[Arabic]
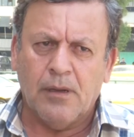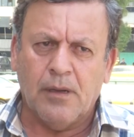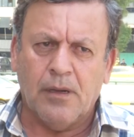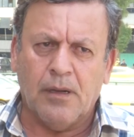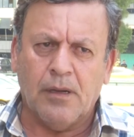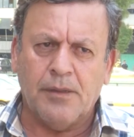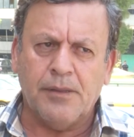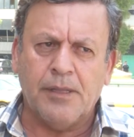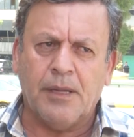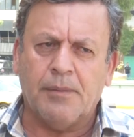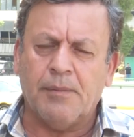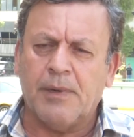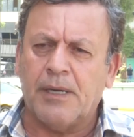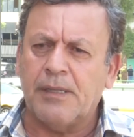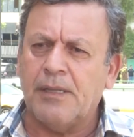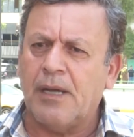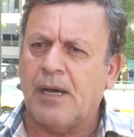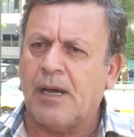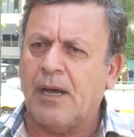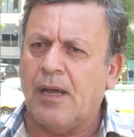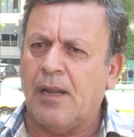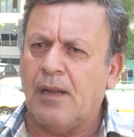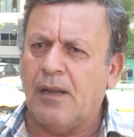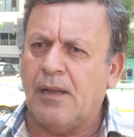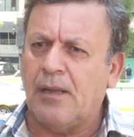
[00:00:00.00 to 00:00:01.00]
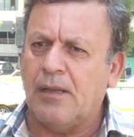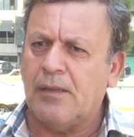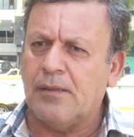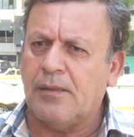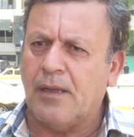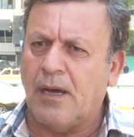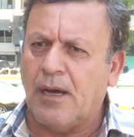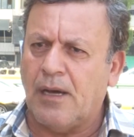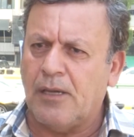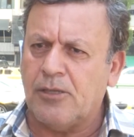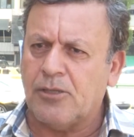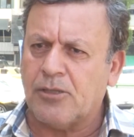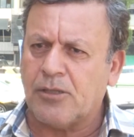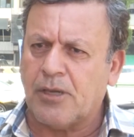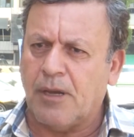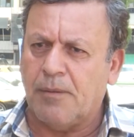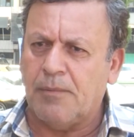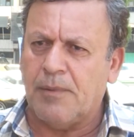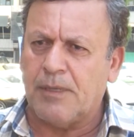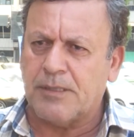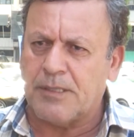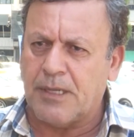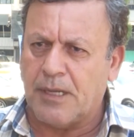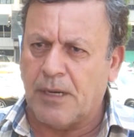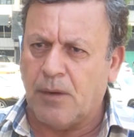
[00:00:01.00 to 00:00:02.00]
عندما دخل داعش
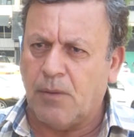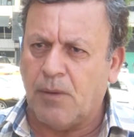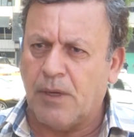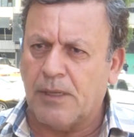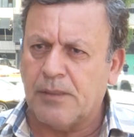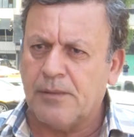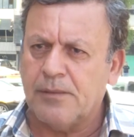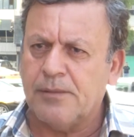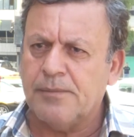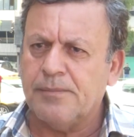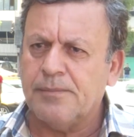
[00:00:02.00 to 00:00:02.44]
قبل سنوات